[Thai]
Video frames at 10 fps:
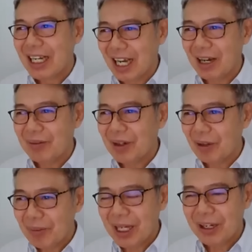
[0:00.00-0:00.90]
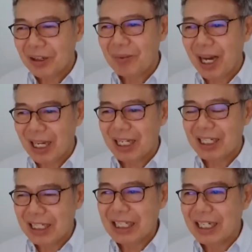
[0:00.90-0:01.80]
นะครับดอกเบี้ยนโยบาย
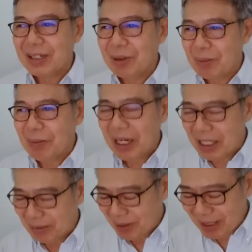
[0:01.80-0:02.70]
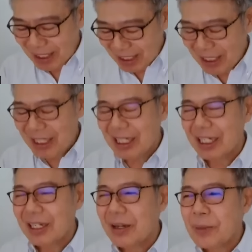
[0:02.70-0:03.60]
จริงมันประมาณ หนึ่งเปอร์เซ็นต์ นิ
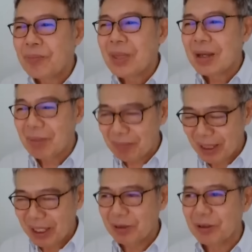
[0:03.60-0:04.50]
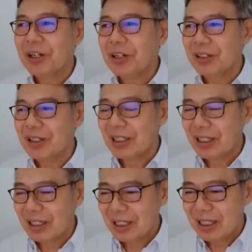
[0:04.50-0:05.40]
ดๆมันเป็นนิวทรัล
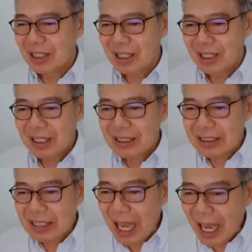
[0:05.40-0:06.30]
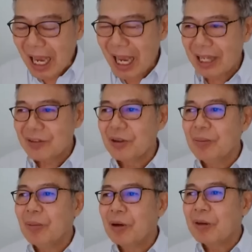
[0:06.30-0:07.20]
แต่ส
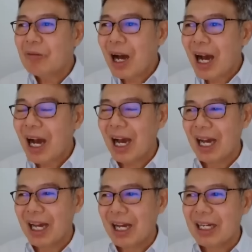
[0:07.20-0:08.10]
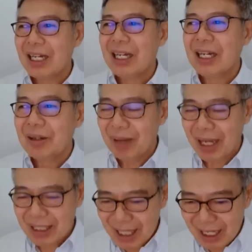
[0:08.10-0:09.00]
มมุติว่าแบ
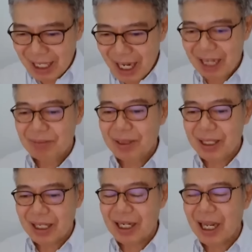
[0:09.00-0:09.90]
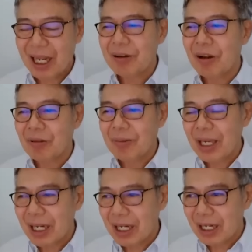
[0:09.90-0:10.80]
งก์ชาติคาดผิดแล้วดอกเบี้
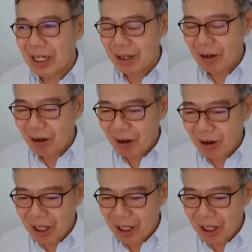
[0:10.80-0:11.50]
ยแล้วก็